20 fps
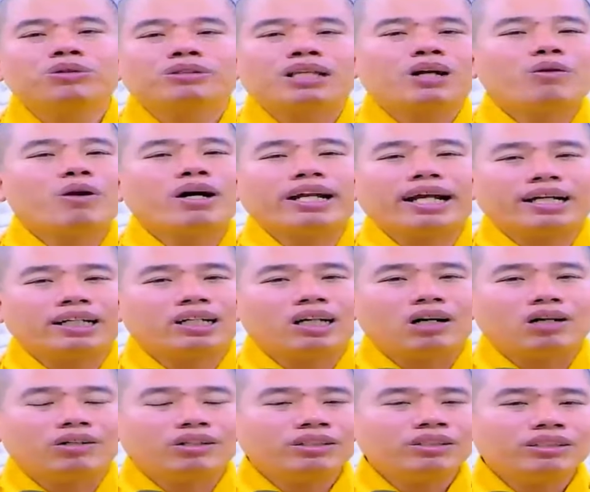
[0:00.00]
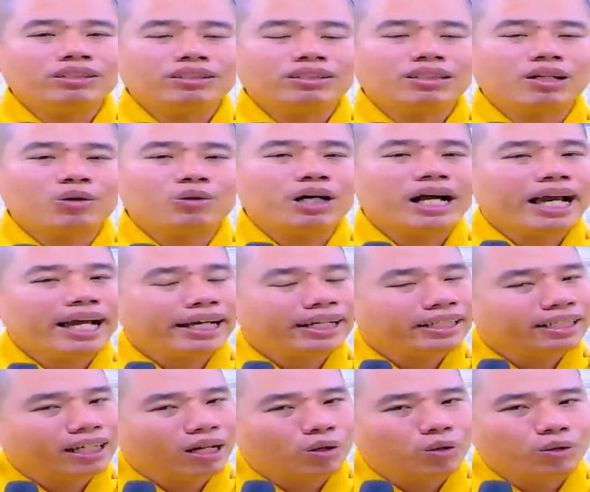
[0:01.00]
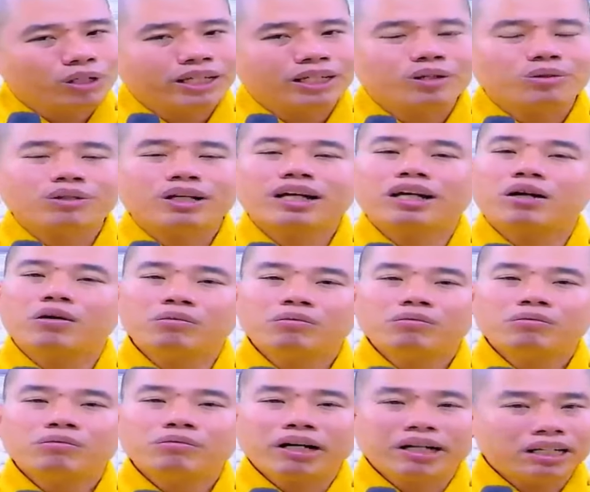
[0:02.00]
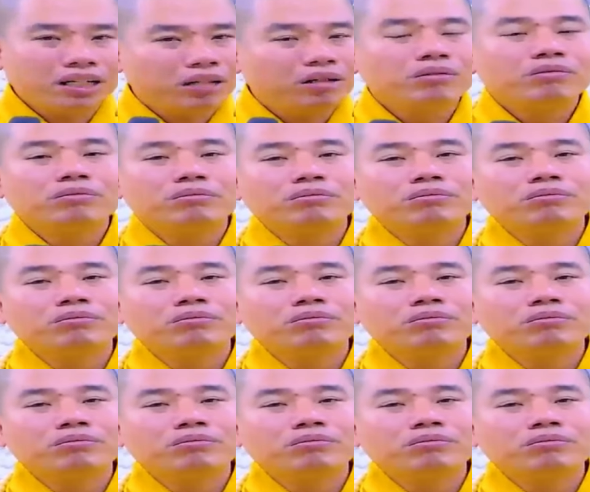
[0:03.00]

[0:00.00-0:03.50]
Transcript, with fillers: tai qua nạn khỏi cầu an cầu này cầu kia không phải không